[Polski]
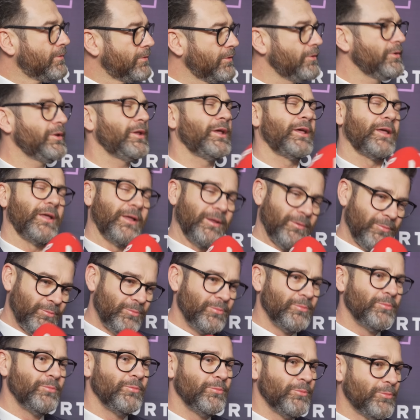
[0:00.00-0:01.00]
No nie,
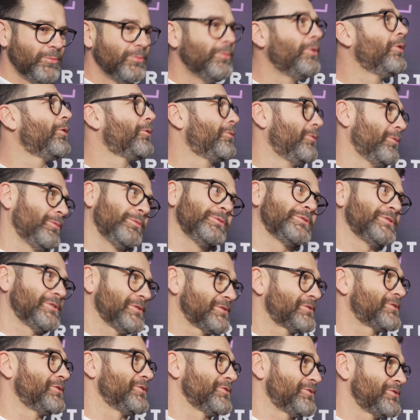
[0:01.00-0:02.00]
mogłoby
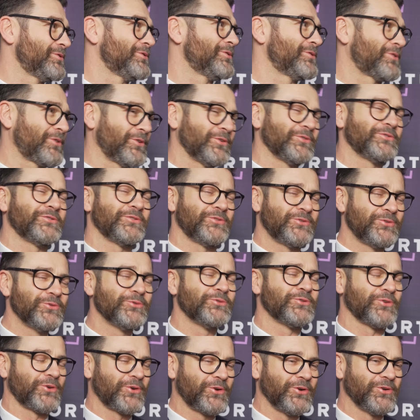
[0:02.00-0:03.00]
się zgorzy, skończyć
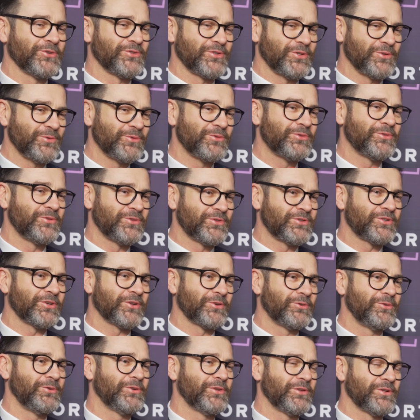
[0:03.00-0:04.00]
dużo gorzej,
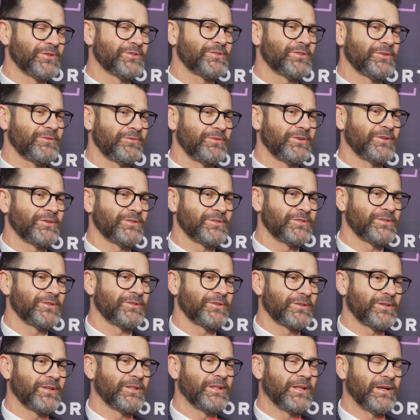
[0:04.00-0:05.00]
szczególnie, że wiesz,
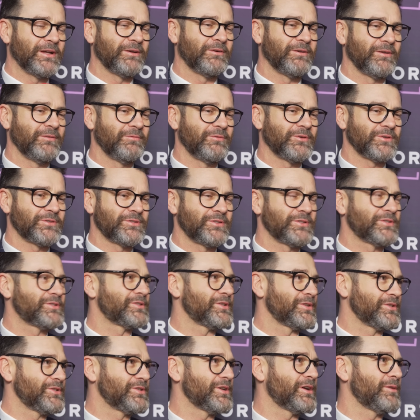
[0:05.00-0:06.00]
że gadałem właśnie z
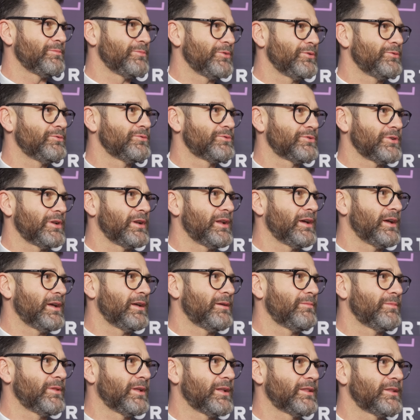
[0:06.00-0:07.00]
sędziami,
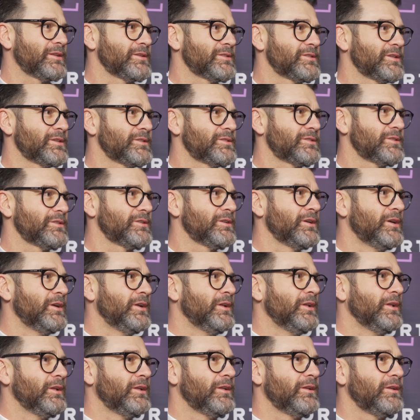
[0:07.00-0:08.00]
uczalałem na te rzeczy.
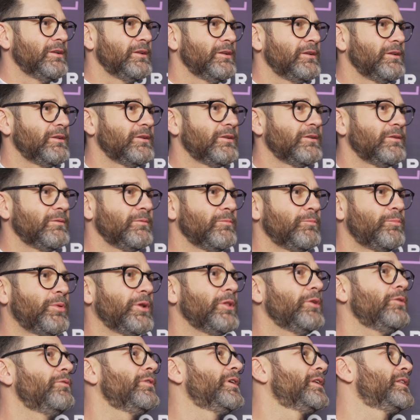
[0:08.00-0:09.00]
E,
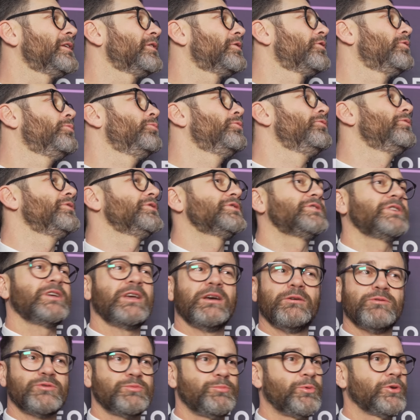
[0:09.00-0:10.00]
panowie, ja tylko mówię, że
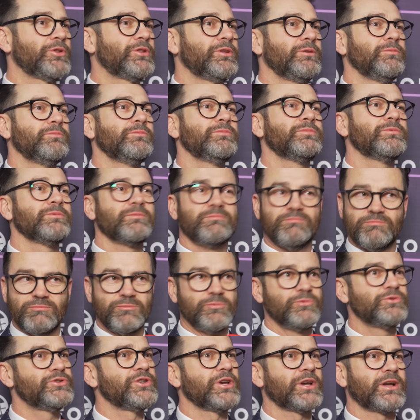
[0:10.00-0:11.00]
ja już po tym
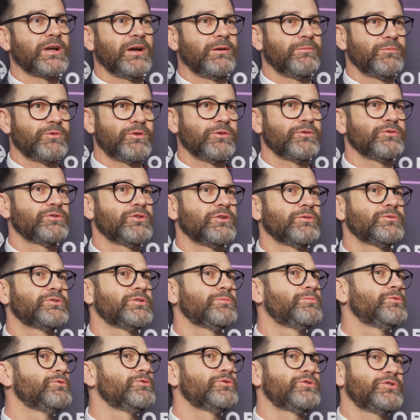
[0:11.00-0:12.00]
uciekam, to już,
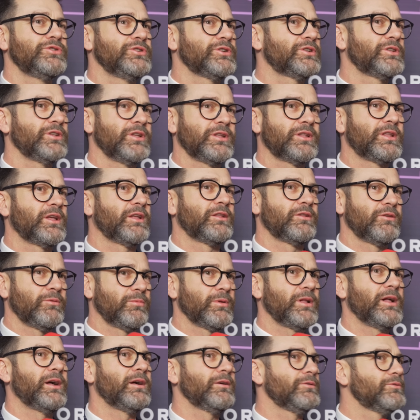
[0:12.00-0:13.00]
żeby już nikt nie ten,
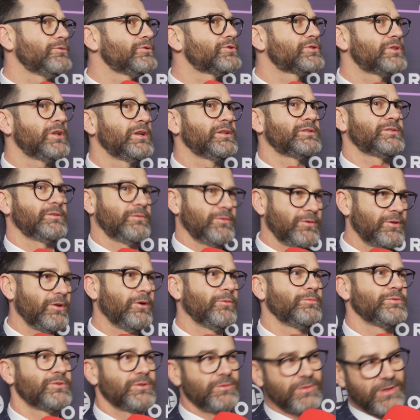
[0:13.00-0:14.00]
dobra, już lecę, no
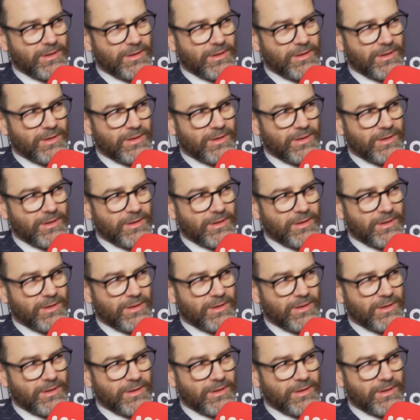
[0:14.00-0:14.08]
dobrze,